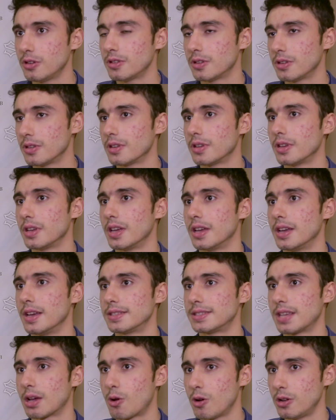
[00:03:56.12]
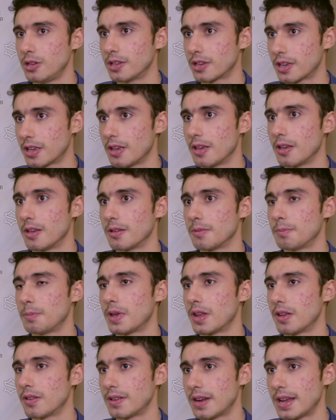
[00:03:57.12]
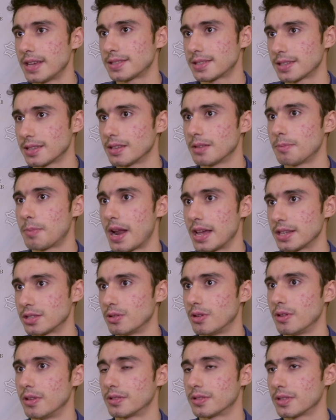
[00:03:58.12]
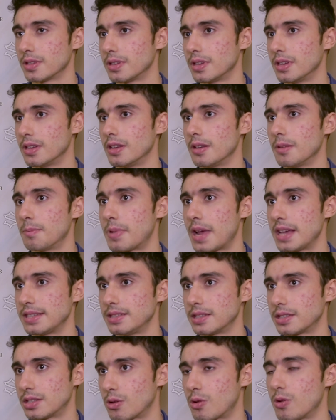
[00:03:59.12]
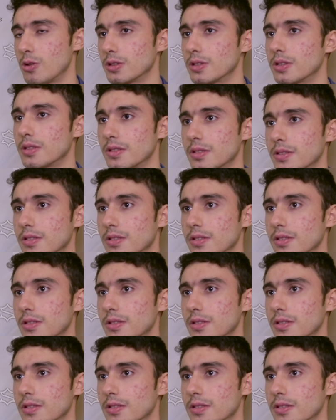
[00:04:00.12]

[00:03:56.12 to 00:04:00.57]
Авнеров Шалумов с собой на праздник решил взять самых близких, друзей.